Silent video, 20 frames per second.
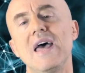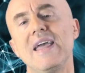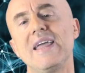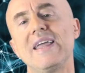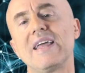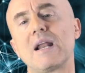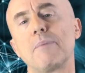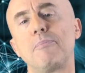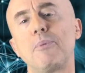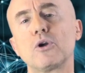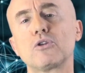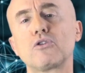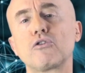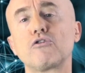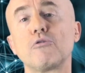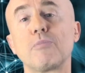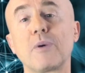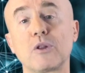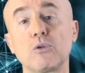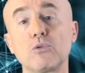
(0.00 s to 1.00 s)
in rapporto
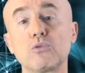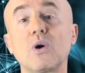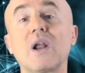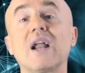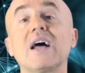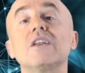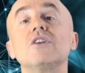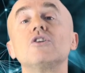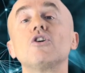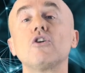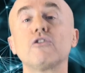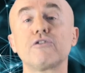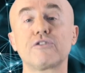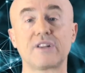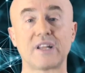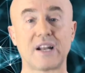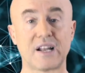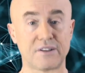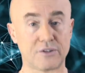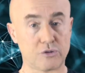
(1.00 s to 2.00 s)
soprattutto alla
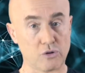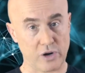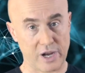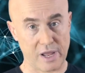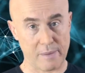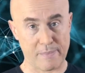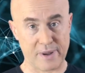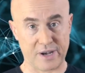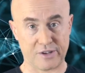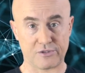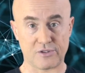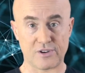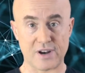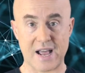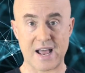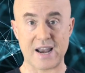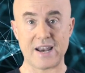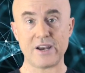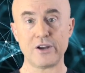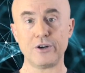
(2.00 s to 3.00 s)
nostra storia
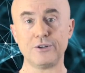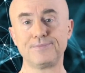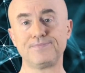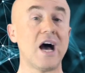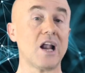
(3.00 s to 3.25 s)
personale, no?